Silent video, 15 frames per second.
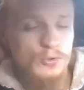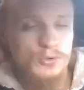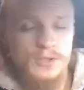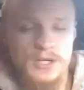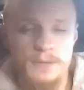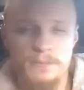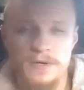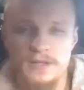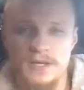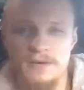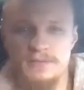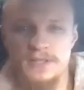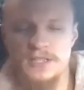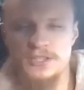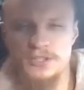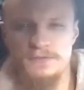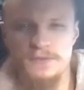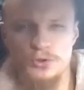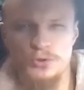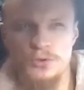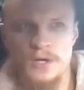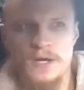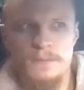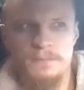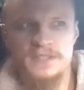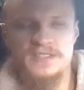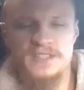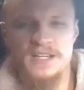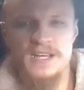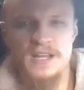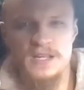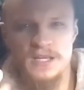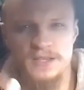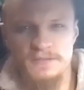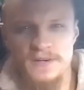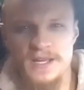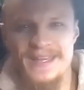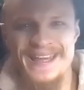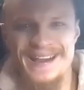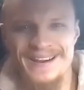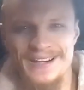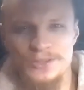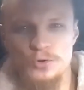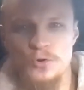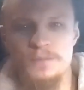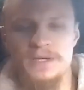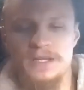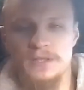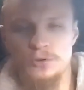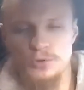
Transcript: он как бы главное звено построения твоей экономики,